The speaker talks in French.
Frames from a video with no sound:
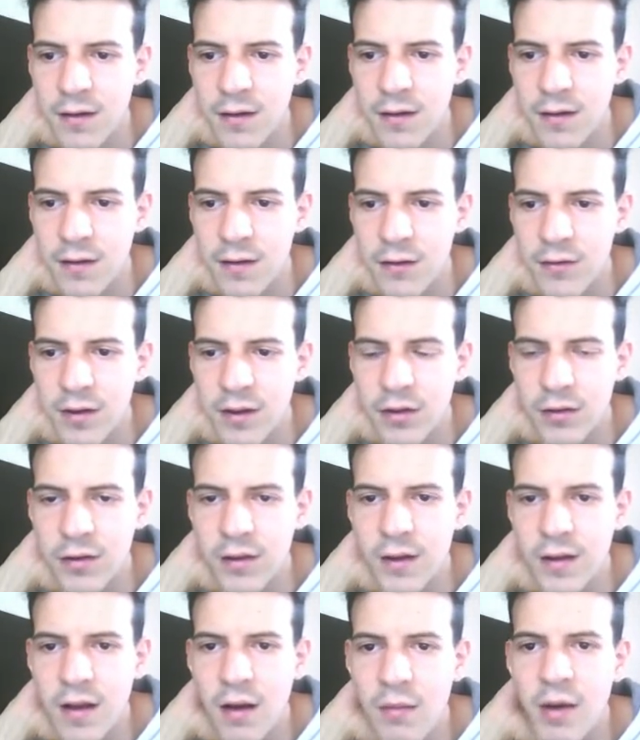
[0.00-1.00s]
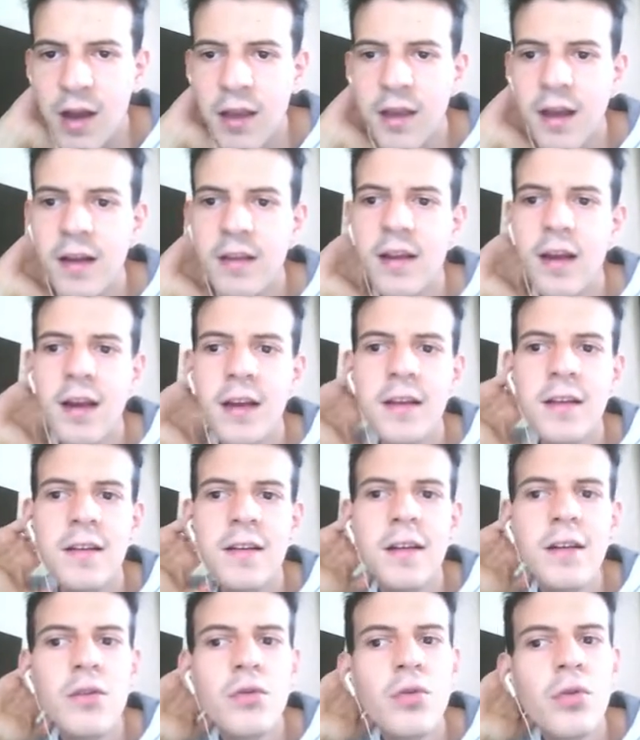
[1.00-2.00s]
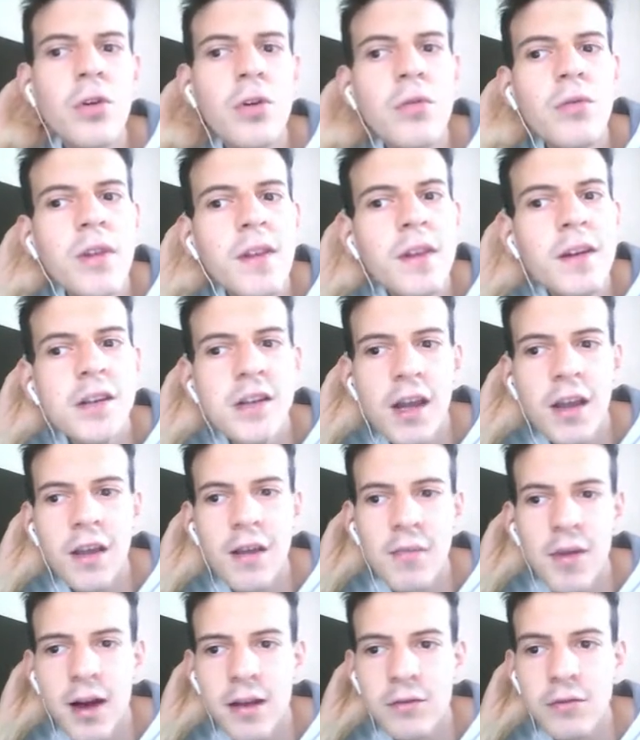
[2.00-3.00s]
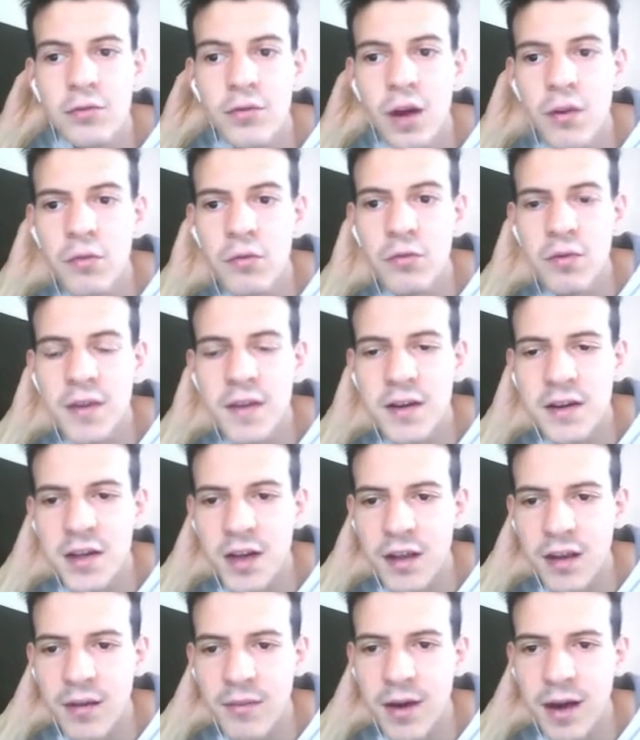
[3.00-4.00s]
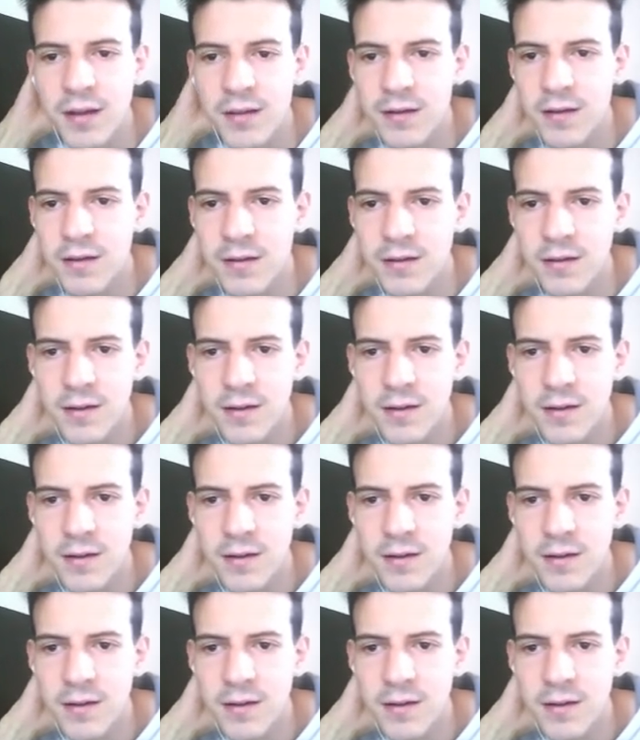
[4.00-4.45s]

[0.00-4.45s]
Je vais tenter Dame A4 avec l'idée de tour E8 échec et mat ou Dame E8 échec et mat.